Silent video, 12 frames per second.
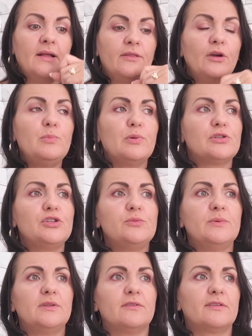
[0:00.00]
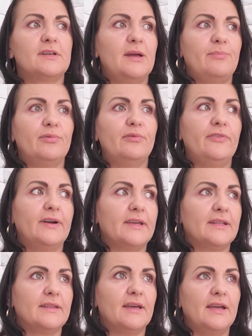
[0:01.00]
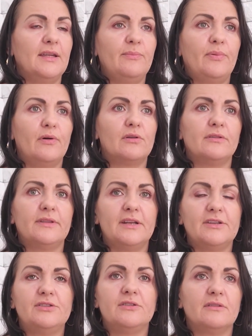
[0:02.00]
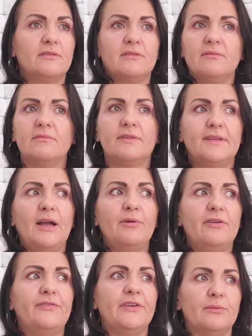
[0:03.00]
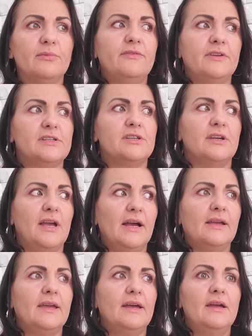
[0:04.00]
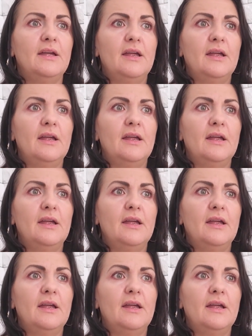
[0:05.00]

No i poszliśmy do sklepów AGD i pooglądaliście stałe firmy, wiecie jakie.